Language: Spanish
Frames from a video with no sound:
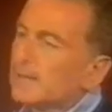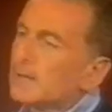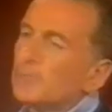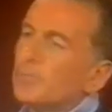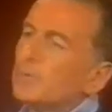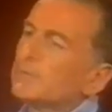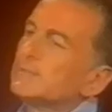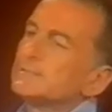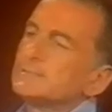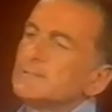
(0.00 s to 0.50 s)
Las
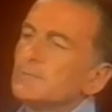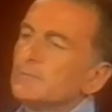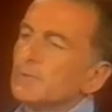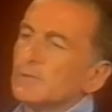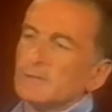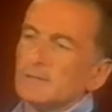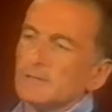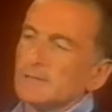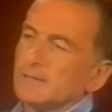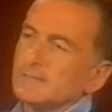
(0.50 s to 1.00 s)
respuestas
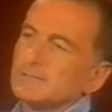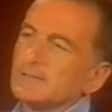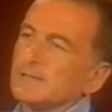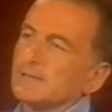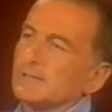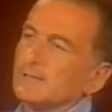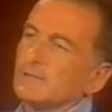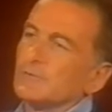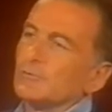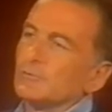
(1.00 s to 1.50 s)
siempre tienen que
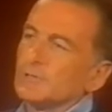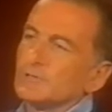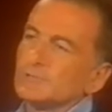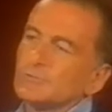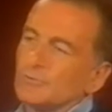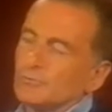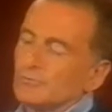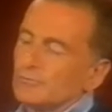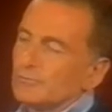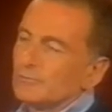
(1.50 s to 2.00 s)
salir del
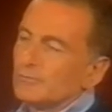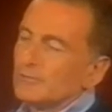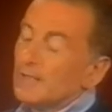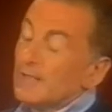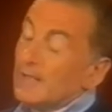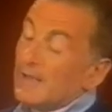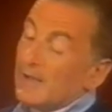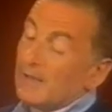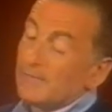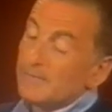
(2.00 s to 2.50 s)
corazón, ¿no?
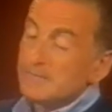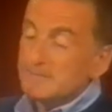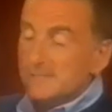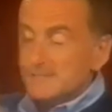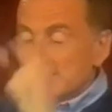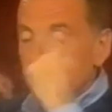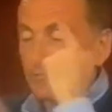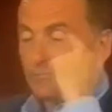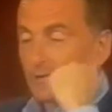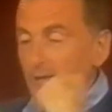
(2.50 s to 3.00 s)
A
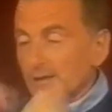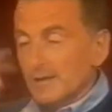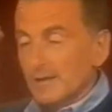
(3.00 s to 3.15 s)
veces hay